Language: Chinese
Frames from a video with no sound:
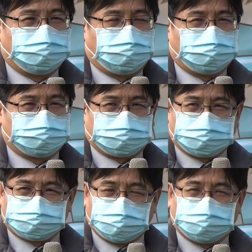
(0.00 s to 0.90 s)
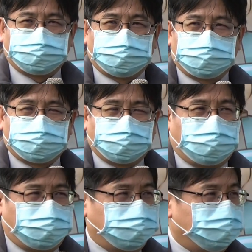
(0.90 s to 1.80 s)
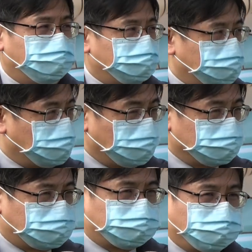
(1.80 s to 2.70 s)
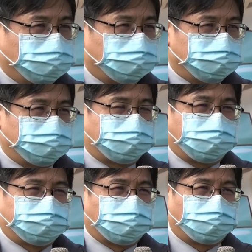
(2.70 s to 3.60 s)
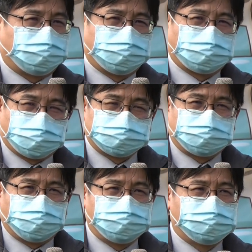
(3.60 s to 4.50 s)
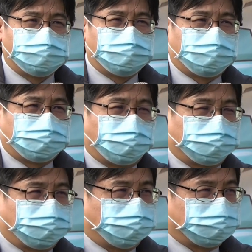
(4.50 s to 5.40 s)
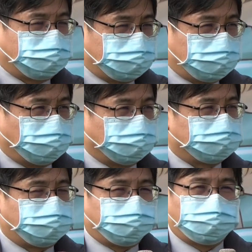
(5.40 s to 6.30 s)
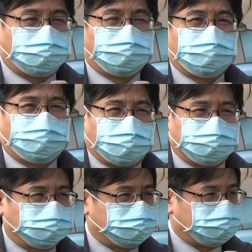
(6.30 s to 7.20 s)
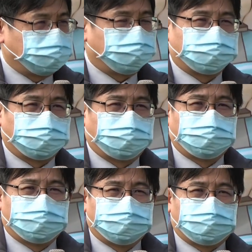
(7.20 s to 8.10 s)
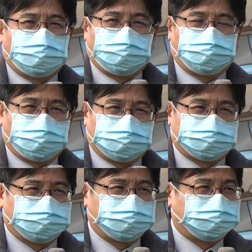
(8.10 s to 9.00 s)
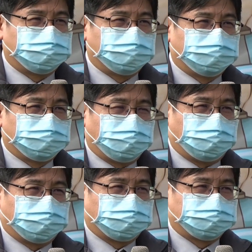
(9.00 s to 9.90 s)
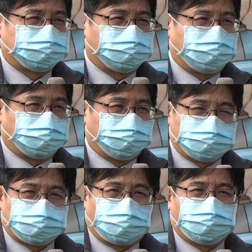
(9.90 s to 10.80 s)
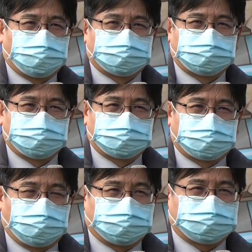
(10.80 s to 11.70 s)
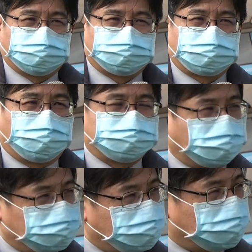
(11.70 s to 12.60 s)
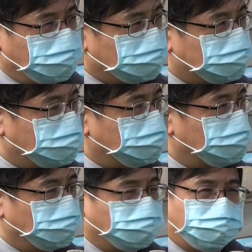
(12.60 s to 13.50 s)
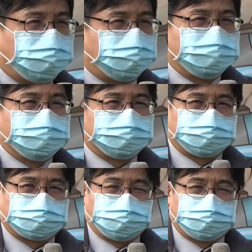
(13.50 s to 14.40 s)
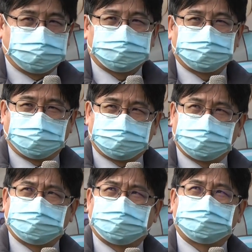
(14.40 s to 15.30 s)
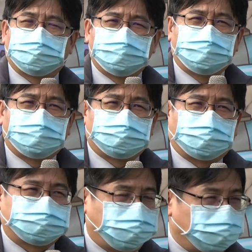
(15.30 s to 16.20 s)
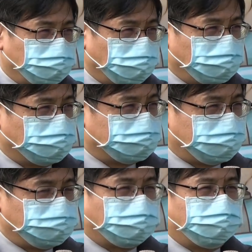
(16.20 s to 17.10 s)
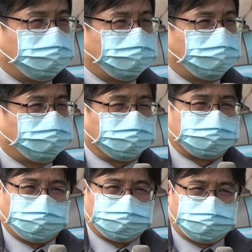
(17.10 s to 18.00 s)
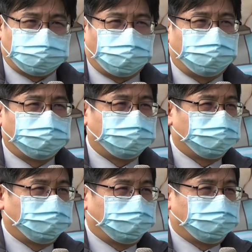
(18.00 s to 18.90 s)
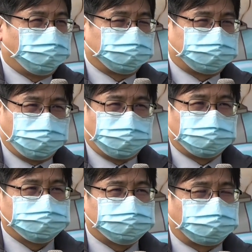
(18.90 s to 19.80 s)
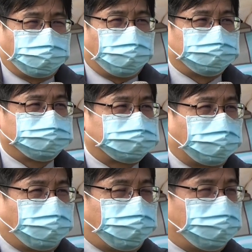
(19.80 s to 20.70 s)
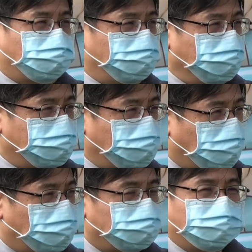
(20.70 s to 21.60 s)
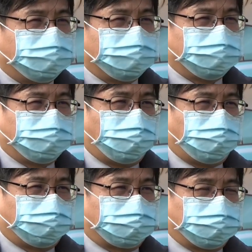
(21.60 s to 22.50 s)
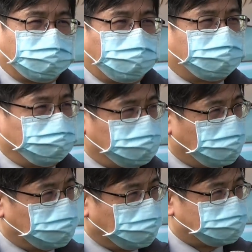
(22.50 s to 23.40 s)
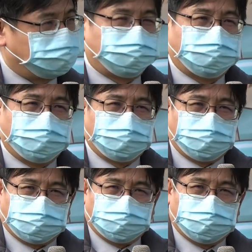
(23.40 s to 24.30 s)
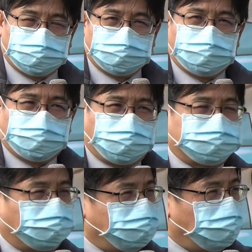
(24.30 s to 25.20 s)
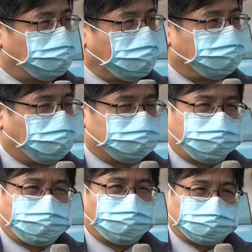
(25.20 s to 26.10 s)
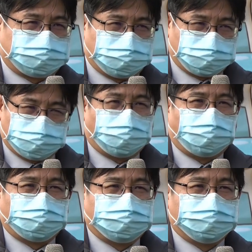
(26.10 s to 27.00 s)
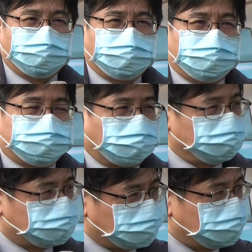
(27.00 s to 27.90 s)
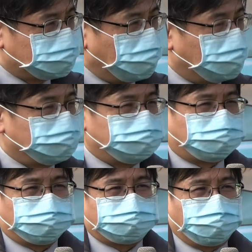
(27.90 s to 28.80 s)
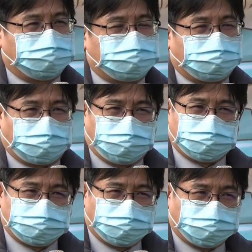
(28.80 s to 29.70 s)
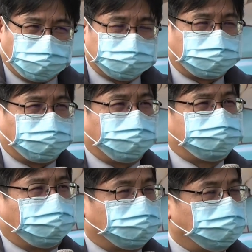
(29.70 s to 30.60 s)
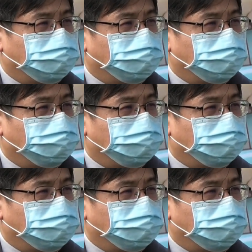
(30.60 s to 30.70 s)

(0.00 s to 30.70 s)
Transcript: 啊打造下去。那能够试出一些相关的空间，让有有心来这里经营的，呃，不管是呃各式各样的文创，或者是各样各式各样在地的业者呢，都可以到这里进驻来经营，让新营有一个新的发展的机会。让新营虽然在合并以后，呃，可能大家感觉到它是一个发展没有办法继续往前突破，但是事实上，从现在大台南的一个发展来讲，